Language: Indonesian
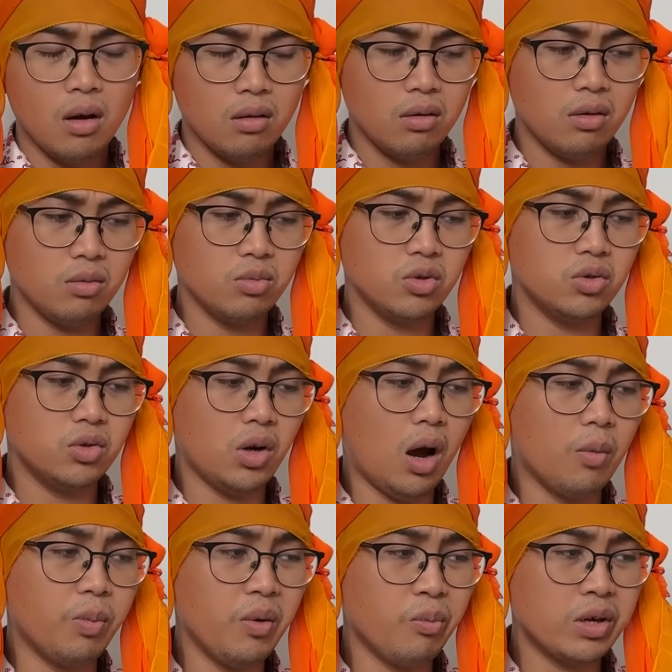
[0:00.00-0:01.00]
lebih
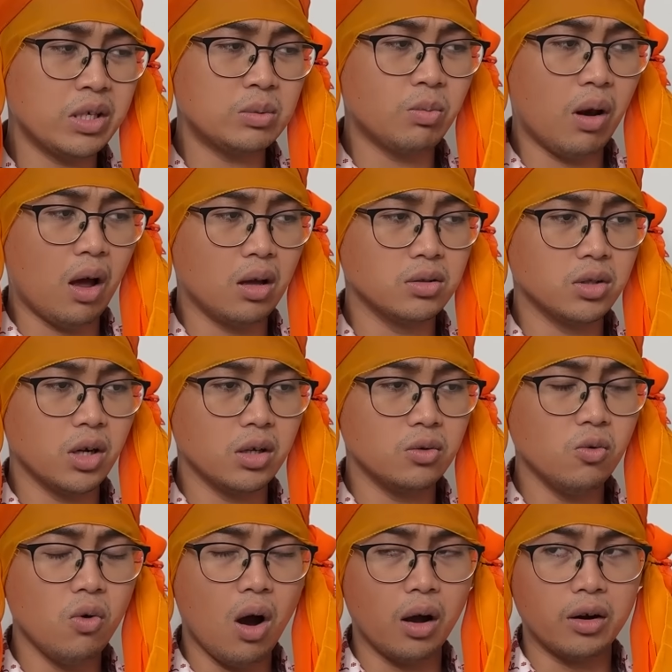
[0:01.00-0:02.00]
capek pas belanja itu
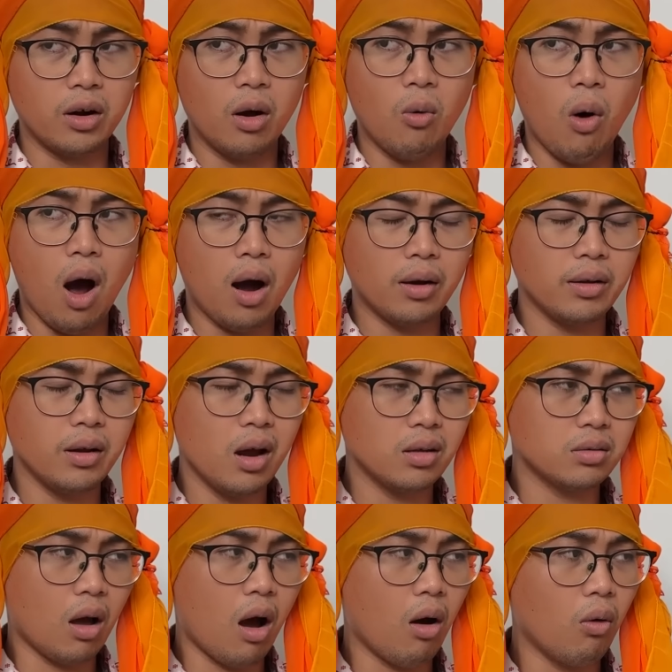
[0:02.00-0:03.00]
nggak ada uangnya
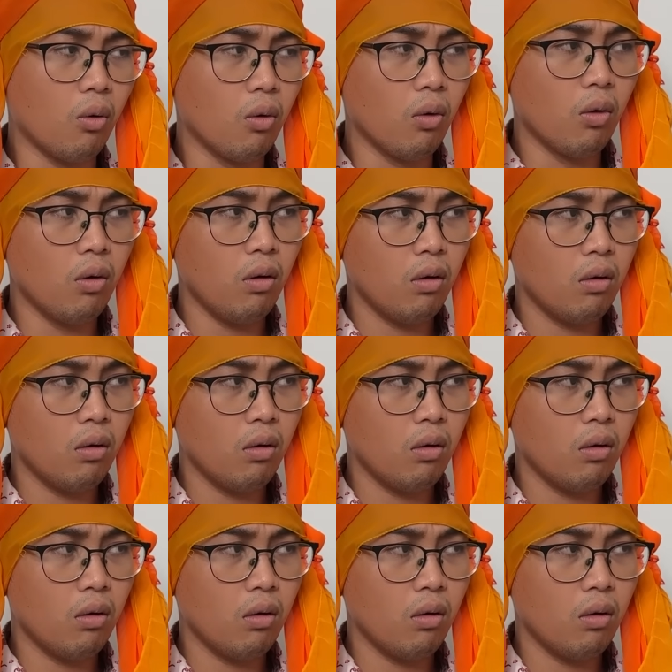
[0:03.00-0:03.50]
tahu